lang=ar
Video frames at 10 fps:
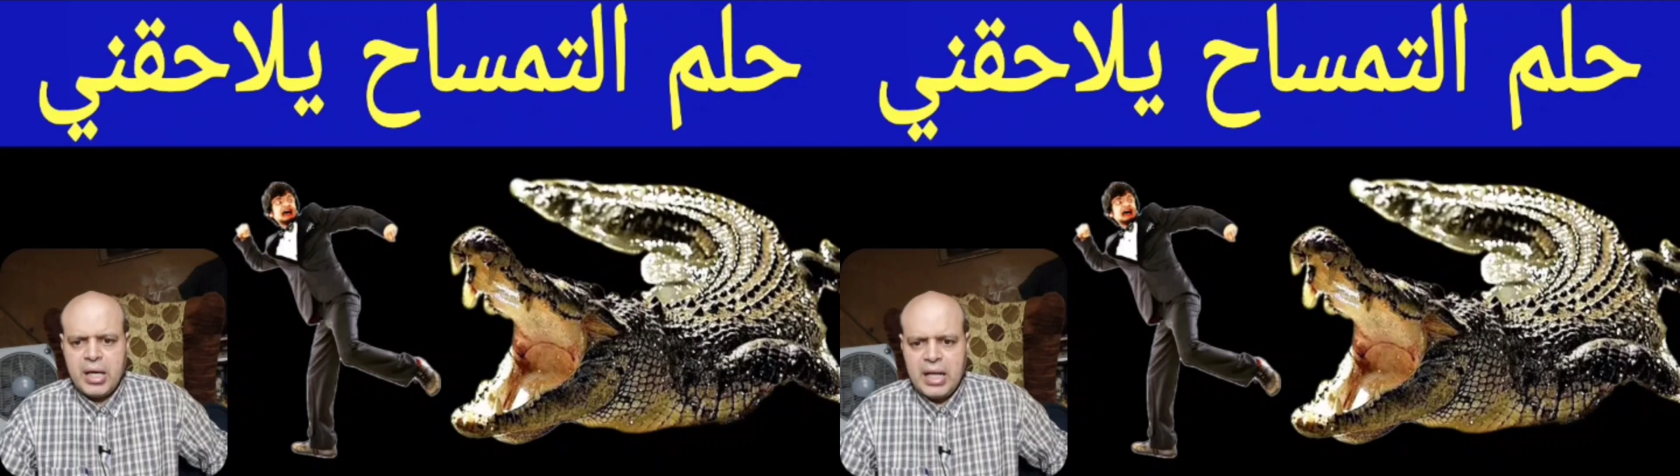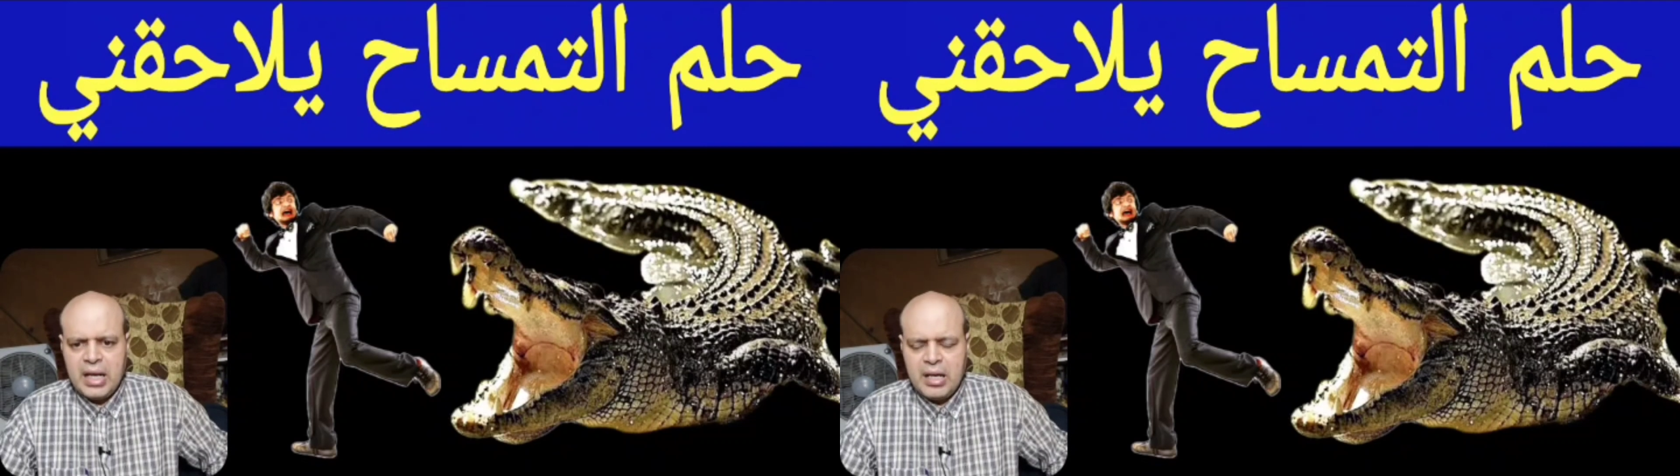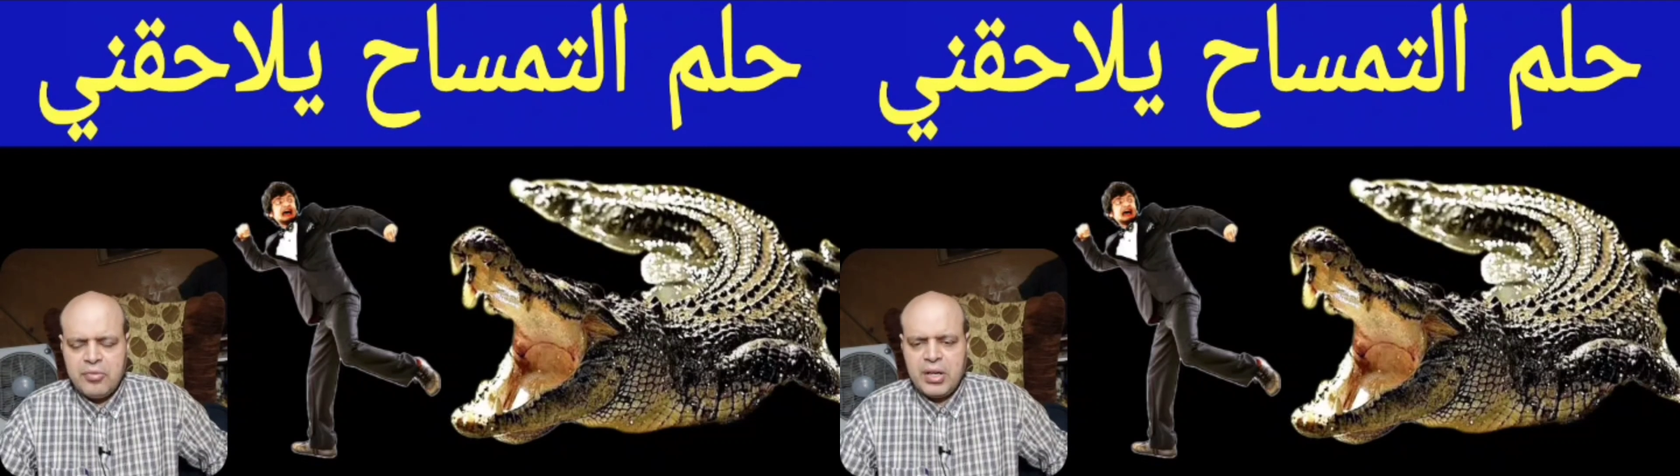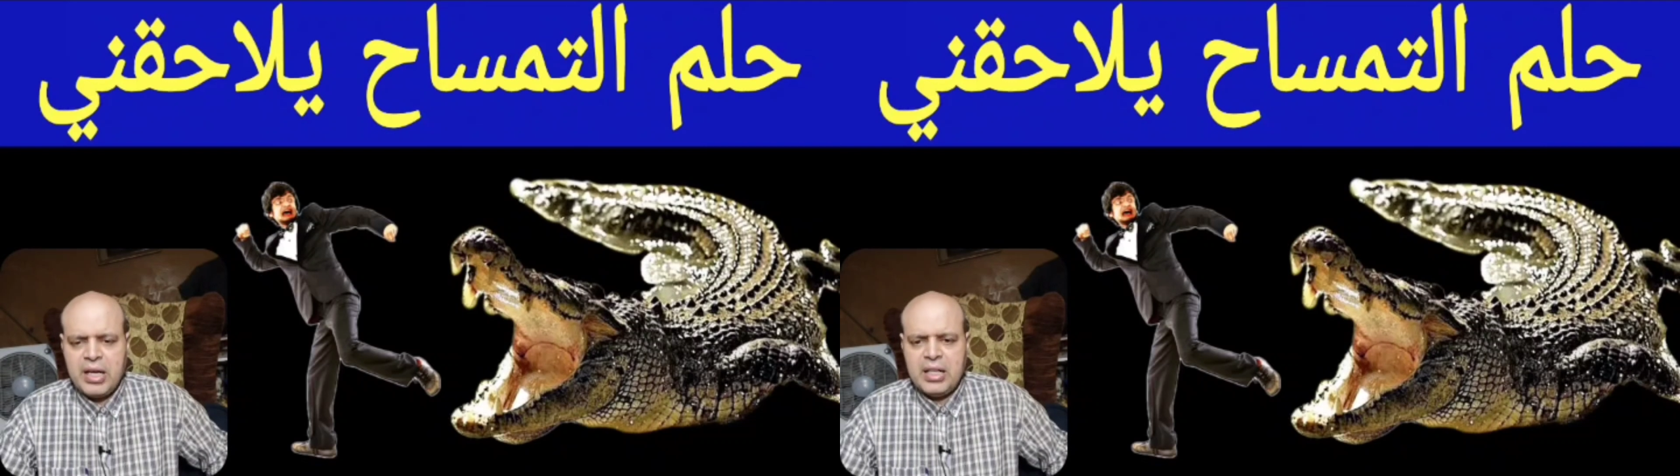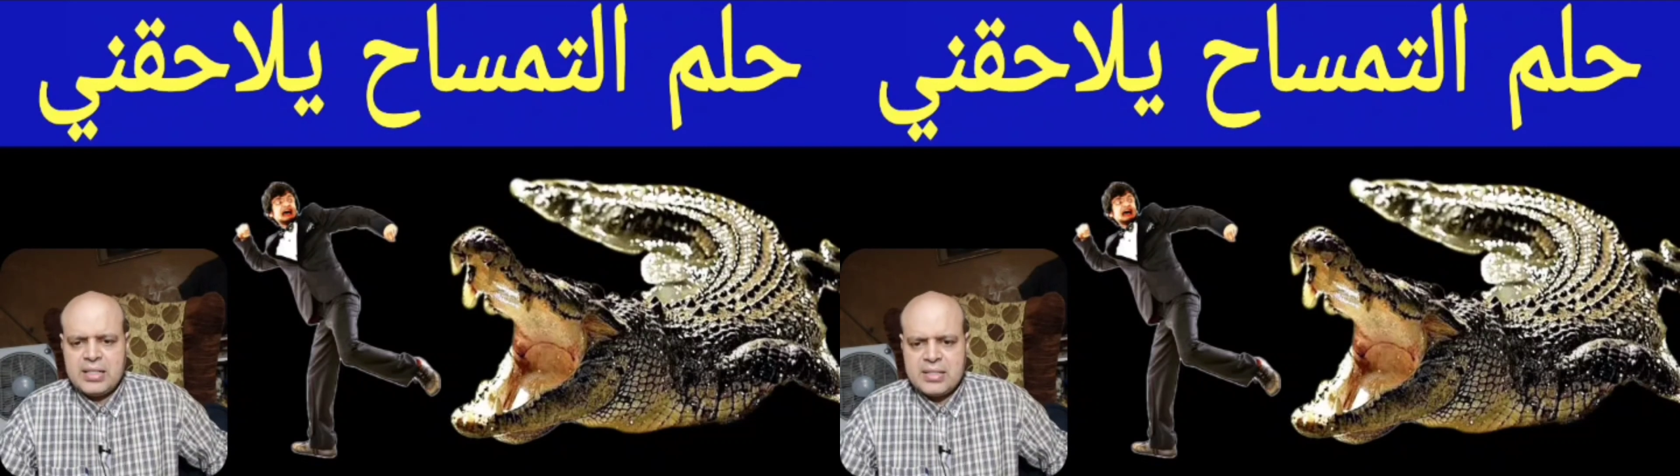
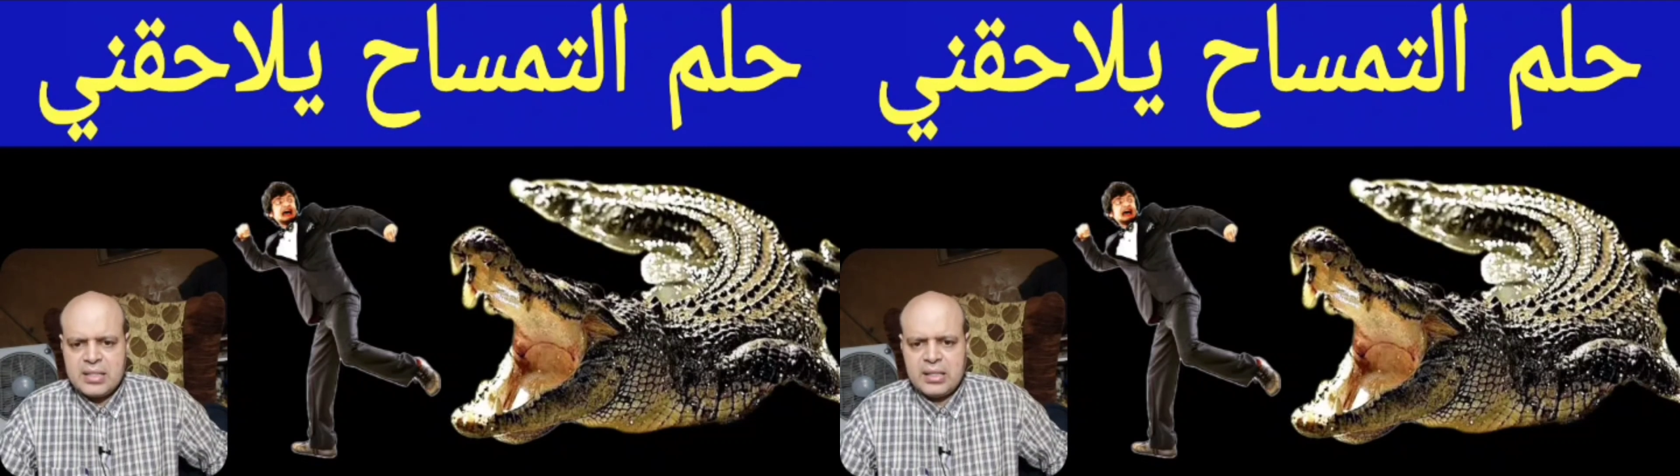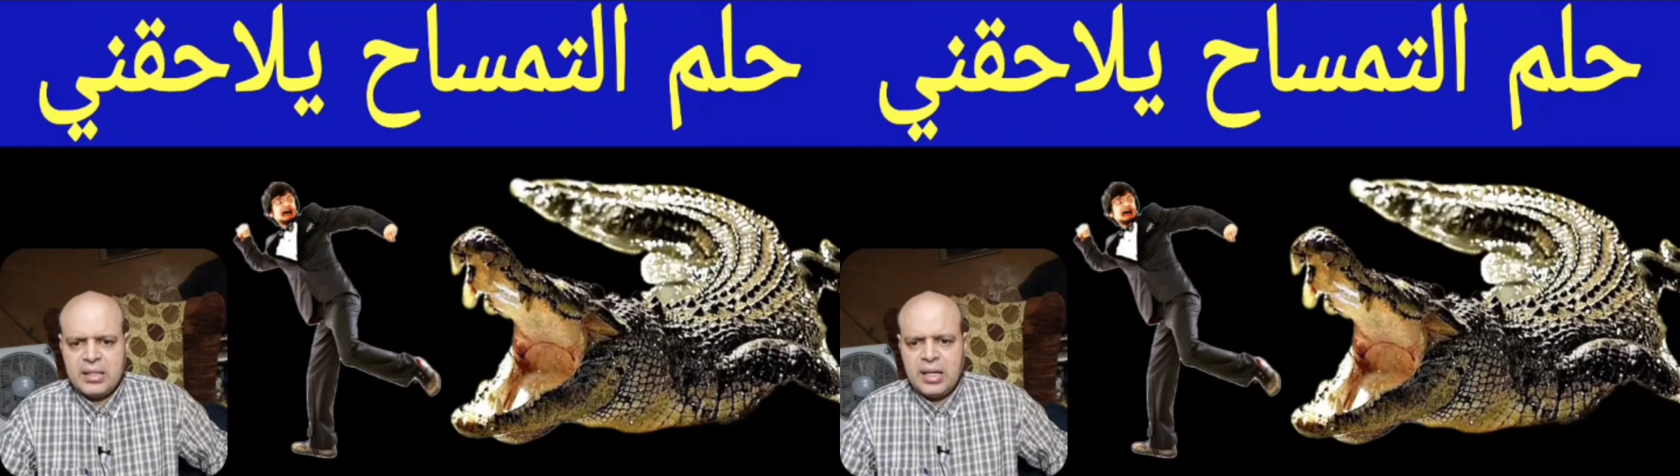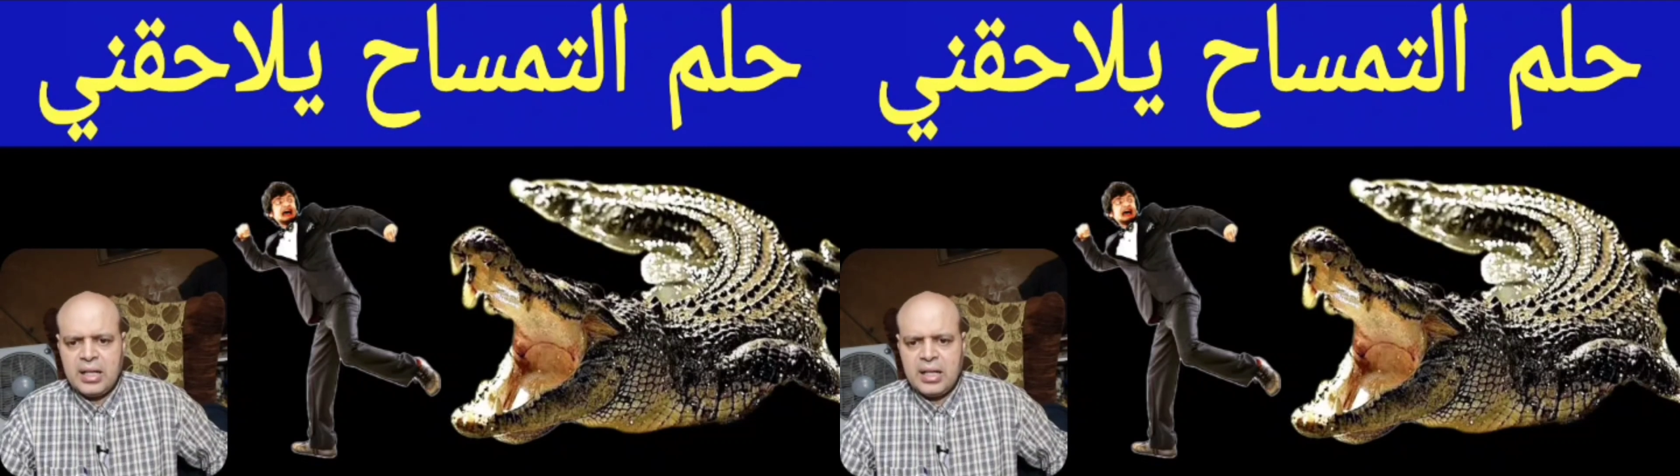الافعال السيئه